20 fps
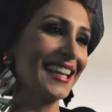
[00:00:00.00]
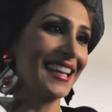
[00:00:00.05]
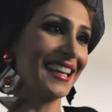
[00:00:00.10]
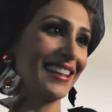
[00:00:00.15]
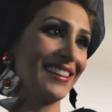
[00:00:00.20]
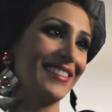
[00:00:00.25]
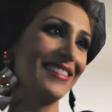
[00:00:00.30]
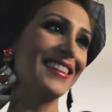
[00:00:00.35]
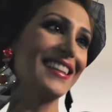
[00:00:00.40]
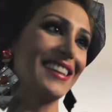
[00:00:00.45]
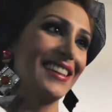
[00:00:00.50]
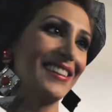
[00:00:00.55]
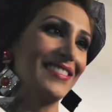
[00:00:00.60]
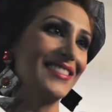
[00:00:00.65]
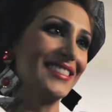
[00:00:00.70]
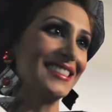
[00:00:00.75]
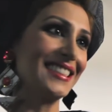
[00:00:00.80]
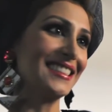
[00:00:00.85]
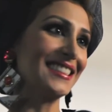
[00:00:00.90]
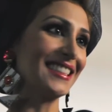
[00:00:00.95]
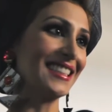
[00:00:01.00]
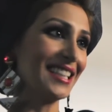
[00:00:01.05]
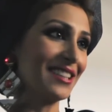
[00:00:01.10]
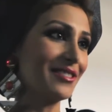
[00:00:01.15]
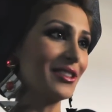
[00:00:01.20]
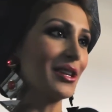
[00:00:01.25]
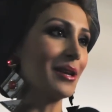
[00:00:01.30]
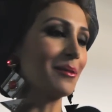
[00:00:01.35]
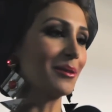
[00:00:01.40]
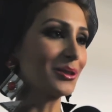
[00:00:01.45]
creo que me sentiría
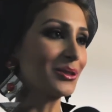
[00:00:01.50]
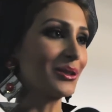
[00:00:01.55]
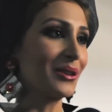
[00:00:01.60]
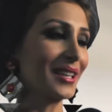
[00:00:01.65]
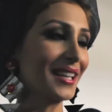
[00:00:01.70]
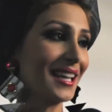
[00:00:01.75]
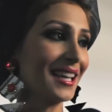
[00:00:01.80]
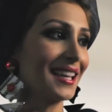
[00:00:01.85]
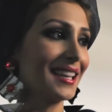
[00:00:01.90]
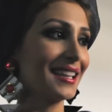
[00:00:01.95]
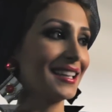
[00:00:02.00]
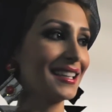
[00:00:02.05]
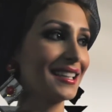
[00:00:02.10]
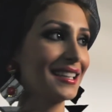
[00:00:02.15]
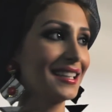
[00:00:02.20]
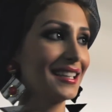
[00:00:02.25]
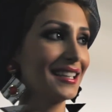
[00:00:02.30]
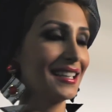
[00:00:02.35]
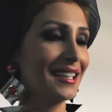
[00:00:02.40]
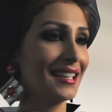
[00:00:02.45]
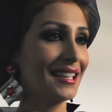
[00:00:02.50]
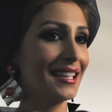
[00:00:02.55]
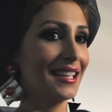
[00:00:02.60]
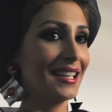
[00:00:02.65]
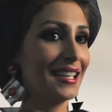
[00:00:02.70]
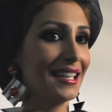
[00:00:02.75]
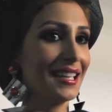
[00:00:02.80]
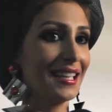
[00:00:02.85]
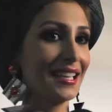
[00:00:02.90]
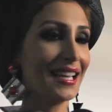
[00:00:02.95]
muy emocionada.
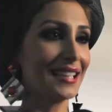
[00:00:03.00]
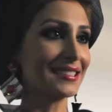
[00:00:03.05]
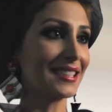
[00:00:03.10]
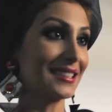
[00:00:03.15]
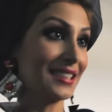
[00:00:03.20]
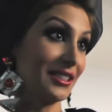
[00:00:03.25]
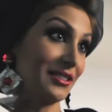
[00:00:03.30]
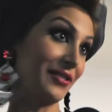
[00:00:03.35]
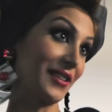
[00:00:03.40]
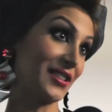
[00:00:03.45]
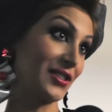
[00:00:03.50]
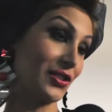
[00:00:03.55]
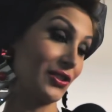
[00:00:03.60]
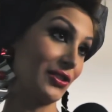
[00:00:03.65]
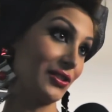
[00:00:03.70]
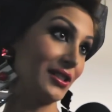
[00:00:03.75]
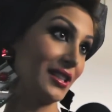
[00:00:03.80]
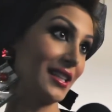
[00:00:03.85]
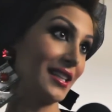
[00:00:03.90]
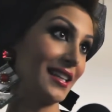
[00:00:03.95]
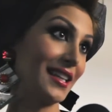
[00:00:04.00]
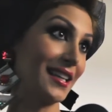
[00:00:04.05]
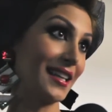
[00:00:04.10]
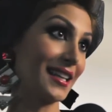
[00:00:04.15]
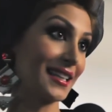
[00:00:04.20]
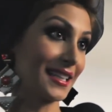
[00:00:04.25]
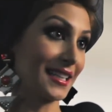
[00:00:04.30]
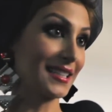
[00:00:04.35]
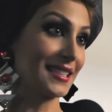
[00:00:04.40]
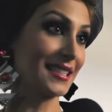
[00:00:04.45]
Eh, la satisfacción de
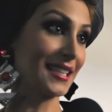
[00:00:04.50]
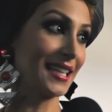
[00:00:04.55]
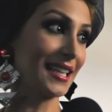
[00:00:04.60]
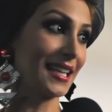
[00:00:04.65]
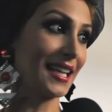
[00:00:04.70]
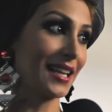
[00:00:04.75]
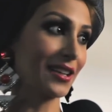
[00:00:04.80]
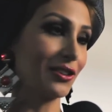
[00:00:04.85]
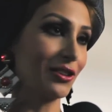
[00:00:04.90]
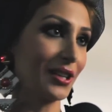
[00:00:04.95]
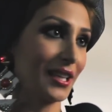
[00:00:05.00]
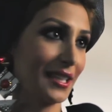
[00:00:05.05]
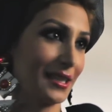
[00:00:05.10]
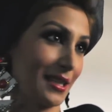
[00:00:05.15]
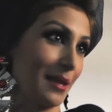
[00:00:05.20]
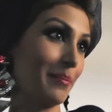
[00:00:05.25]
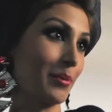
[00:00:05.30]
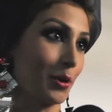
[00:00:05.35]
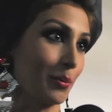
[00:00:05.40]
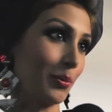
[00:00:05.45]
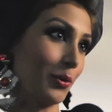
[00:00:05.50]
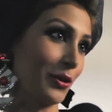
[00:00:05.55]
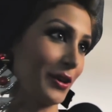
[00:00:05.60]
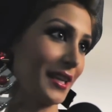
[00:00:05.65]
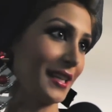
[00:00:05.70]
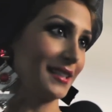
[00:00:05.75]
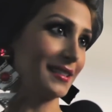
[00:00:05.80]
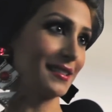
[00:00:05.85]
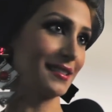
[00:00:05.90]
alcanzar algo que te propones